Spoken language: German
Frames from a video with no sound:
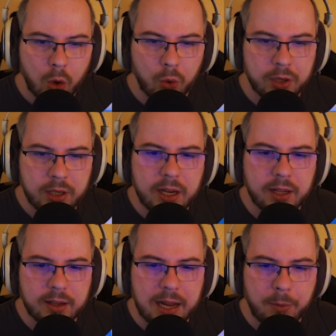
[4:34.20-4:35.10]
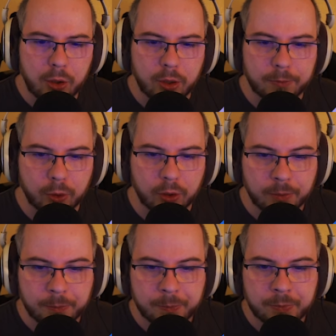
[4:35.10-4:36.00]
und nicht den Abo-Knopf drücken.
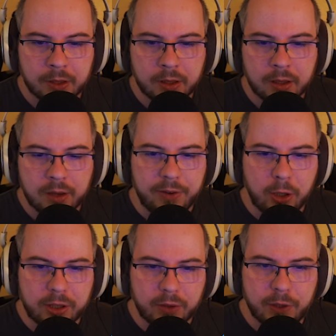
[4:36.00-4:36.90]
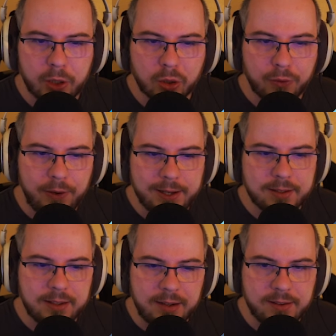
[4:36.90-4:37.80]
Wenn euch das Video gefällt,
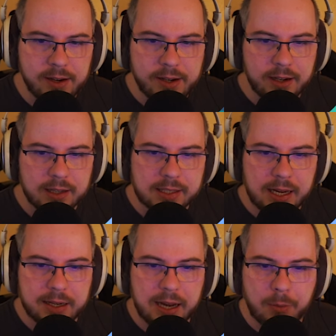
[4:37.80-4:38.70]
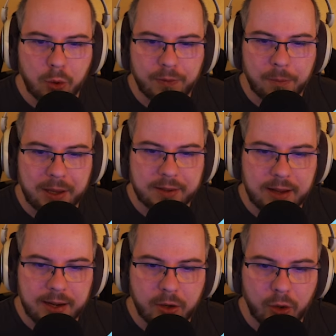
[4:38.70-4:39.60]
dann hinterlasst gerne ein Abo und verpasst
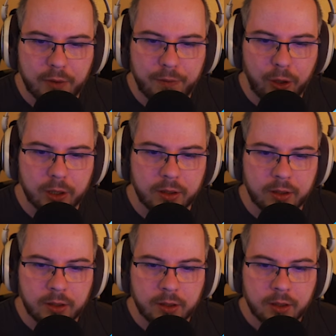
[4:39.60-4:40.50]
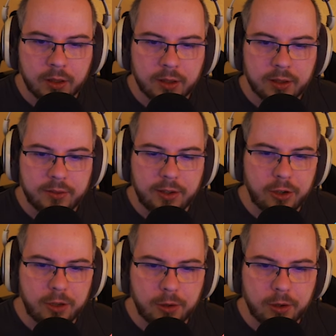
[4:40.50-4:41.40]
keine neuen Folgen. Denn
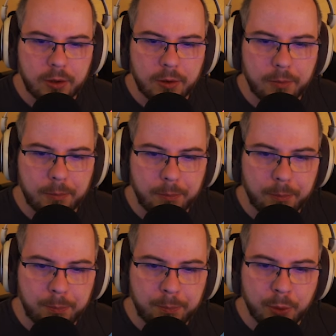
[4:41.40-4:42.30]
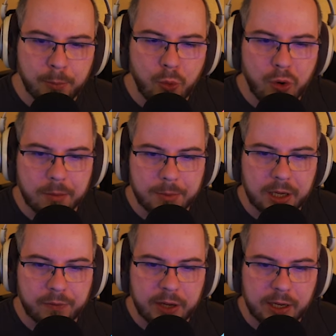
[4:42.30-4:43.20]
ich äh, bemühe
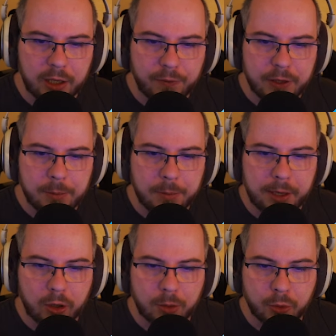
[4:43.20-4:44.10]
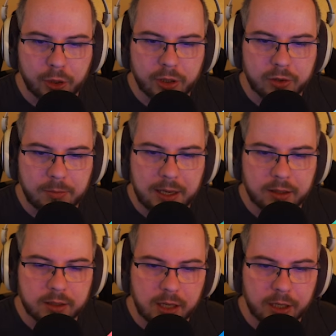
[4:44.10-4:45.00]
mich, wirklich viel mit meiner Community zu
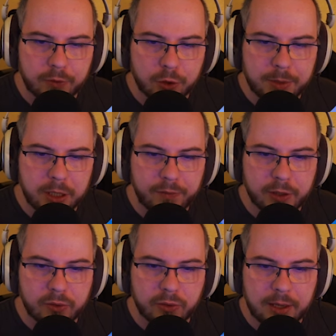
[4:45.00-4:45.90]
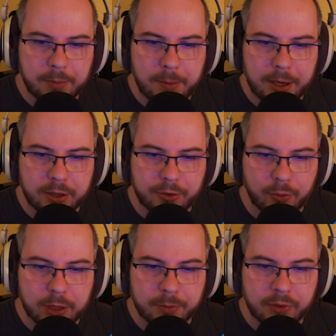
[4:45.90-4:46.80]
machen. Das heißt, wir spielen viel zusammen, immer in den
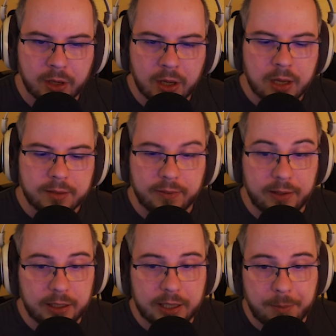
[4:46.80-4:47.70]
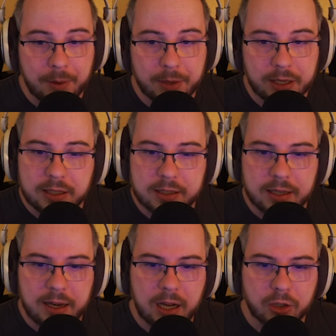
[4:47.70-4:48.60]
Streams. Tatsächlich kann man mir
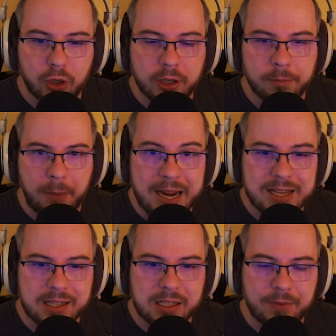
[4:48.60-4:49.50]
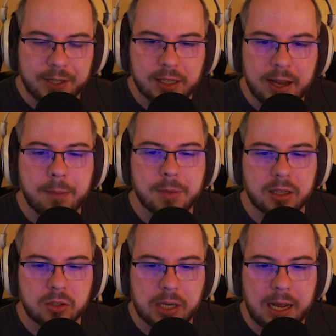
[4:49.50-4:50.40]
jederzeit nachjoinen. Meistens, wenn ich
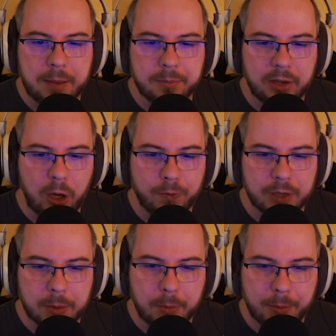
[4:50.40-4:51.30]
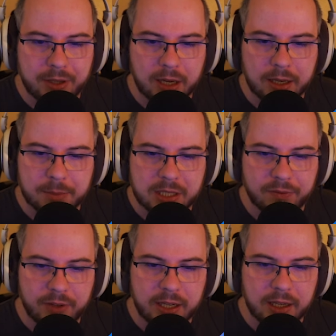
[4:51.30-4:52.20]
nachmittags oder abends aufnehme. Momentan ja ein
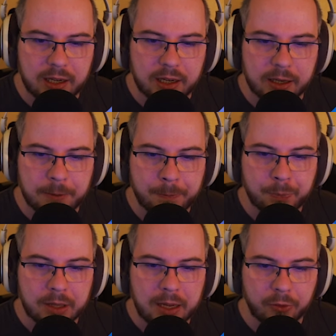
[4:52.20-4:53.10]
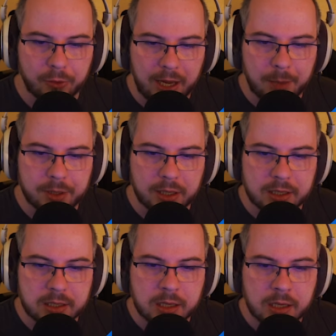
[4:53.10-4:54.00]
bisschen weniger leider. Also
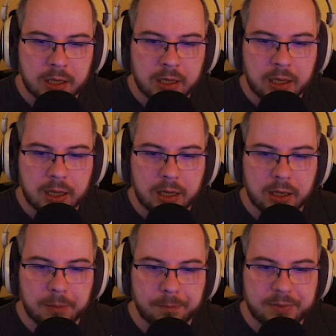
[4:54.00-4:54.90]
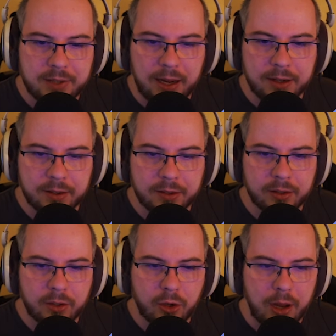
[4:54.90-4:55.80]
nachmittags. Ähm, dann
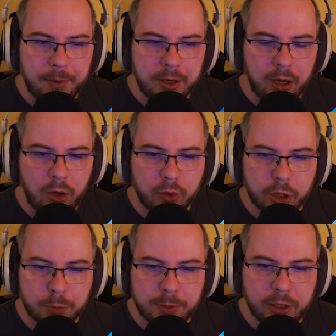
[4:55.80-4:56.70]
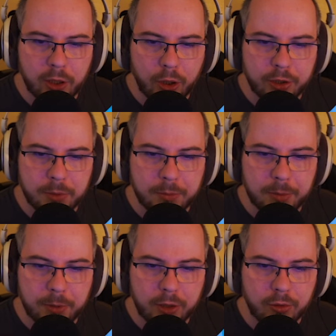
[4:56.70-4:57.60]
kann man auch, oder spielen die Leute mit mir
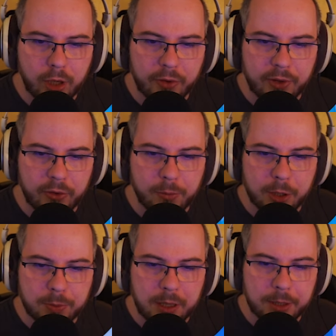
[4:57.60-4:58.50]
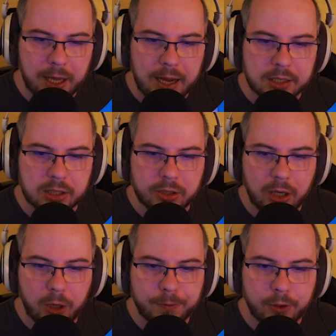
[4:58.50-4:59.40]
mit. Gestern zum Beispiel habe ich Arsenal
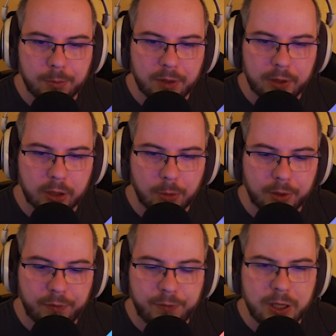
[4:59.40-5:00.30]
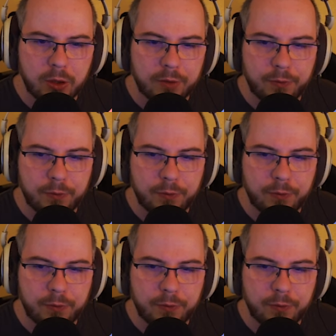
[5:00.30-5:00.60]
aufgenommen. Da waren, glaube ich, vier oder